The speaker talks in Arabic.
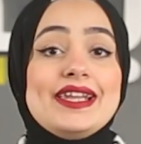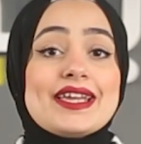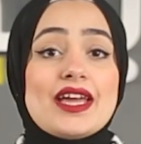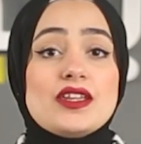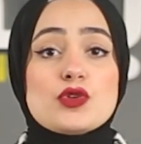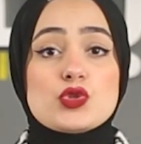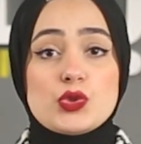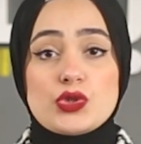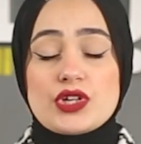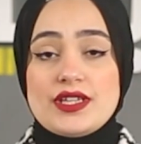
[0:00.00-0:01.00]
اللي كان
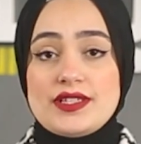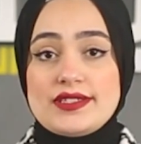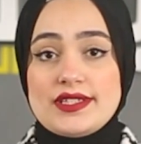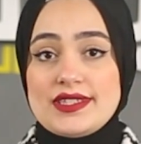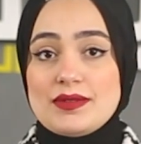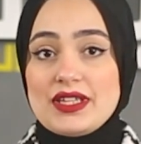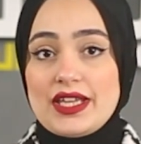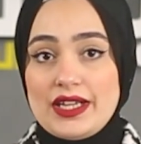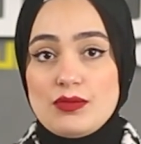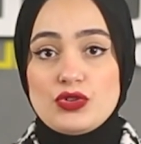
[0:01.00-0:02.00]
يقصده الرئيس السيسي من
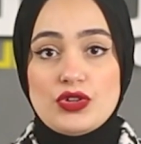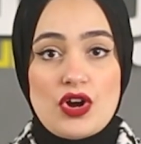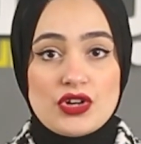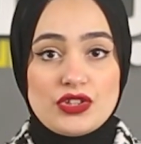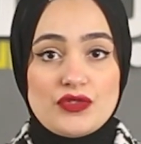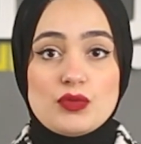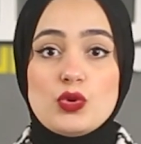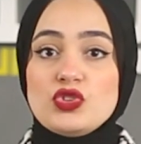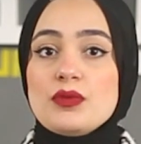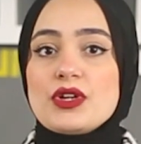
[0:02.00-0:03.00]
كلامه النهارده في
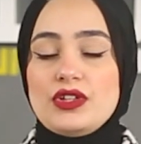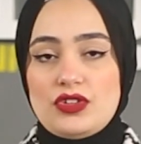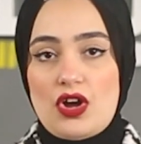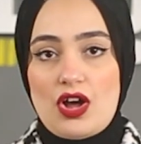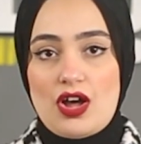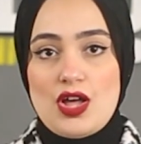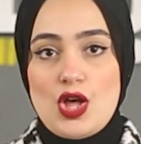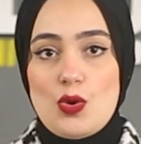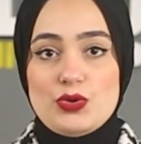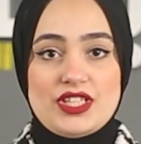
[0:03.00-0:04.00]
مؤتمر الطاقة
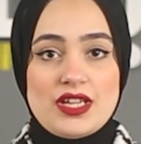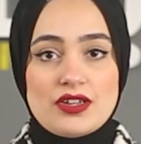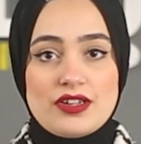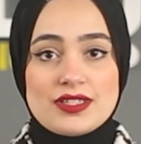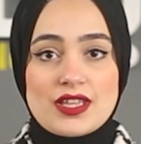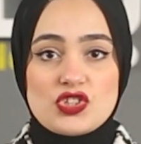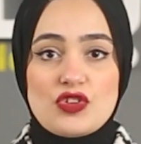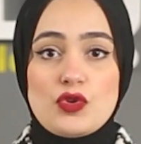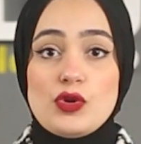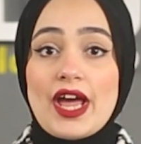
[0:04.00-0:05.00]
وازاي الرئيس
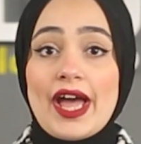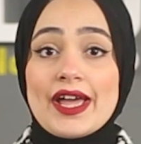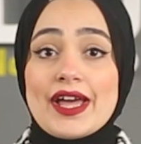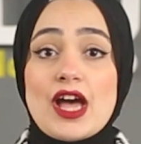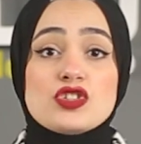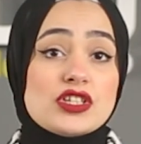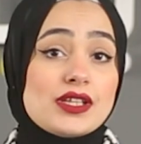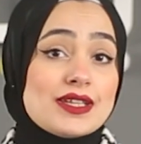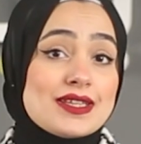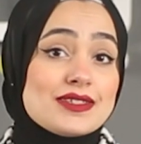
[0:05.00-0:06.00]
كشف كل حاجة عشان
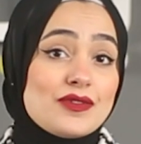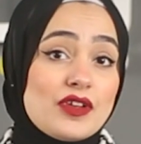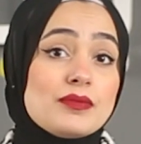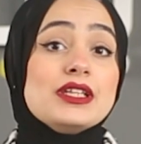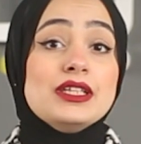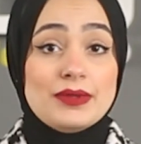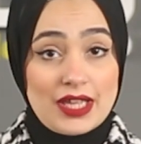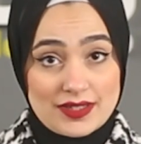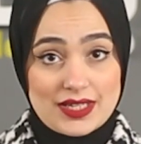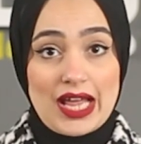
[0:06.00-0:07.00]
الناس تفهم اللي
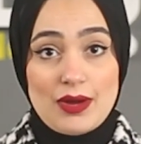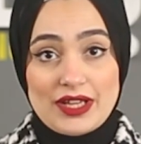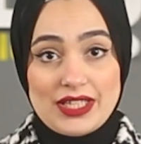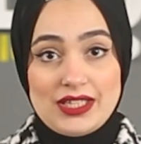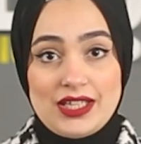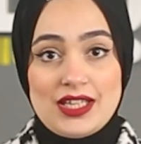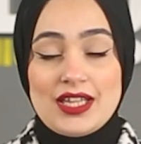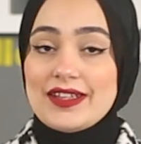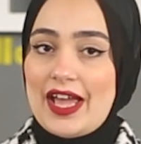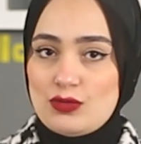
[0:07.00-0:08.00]
بيحصل حوالينا
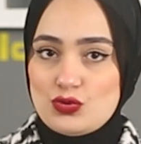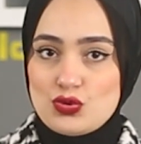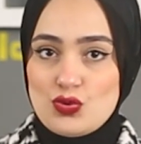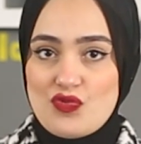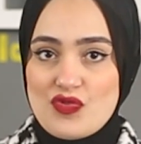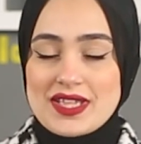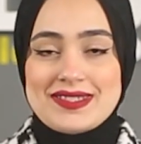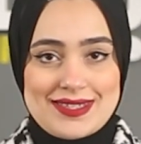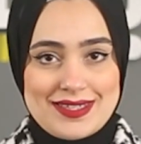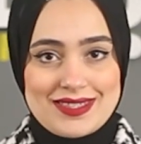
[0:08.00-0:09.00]
تعالوا نشوف
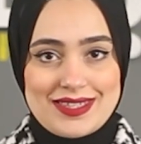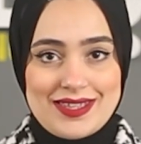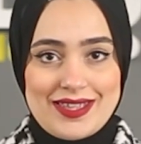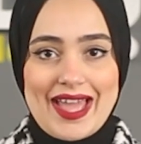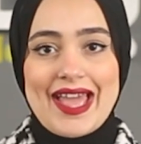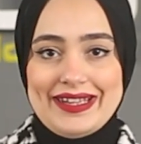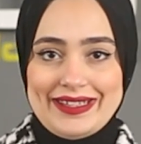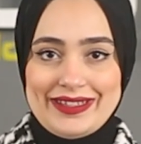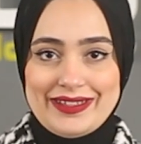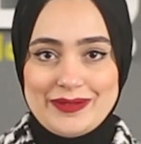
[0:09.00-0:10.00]
السيسي قال ايه